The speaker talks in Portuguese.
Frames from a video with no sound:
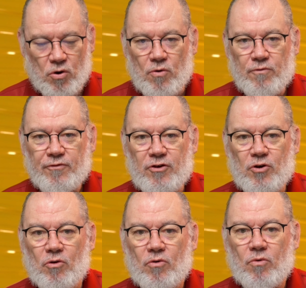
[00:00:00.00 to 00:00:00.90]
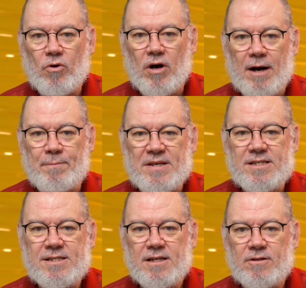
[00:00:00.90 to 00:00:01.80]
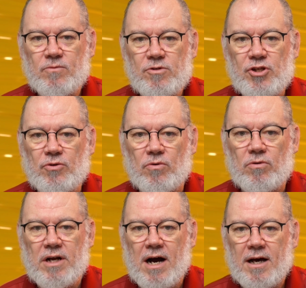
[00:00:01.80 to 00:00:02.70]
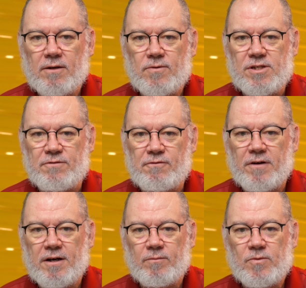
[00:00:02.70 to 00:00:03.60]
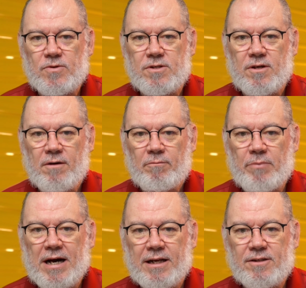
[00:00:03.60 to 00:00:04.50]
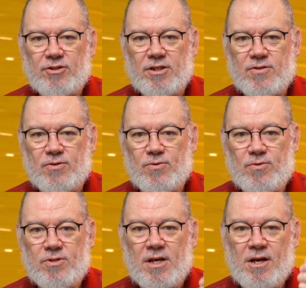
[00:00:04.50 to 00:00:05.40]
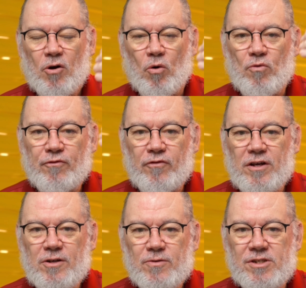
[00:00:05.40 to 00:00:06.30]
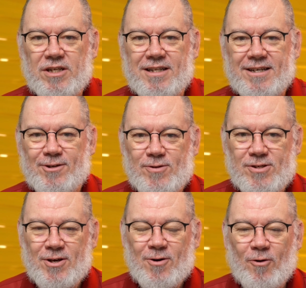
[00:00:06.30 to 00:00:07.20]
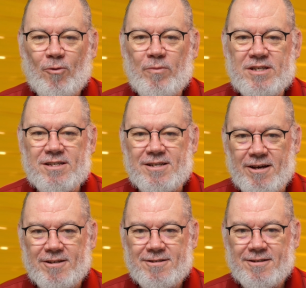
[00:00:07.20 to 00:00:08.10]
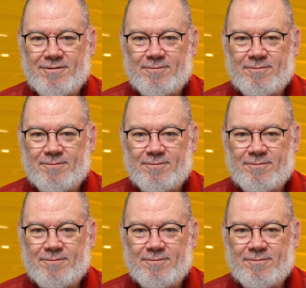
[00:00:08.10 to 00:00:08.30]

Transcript: confiou a missão de curar os enfermos para Jesus, o Filho de Deus, o Messias.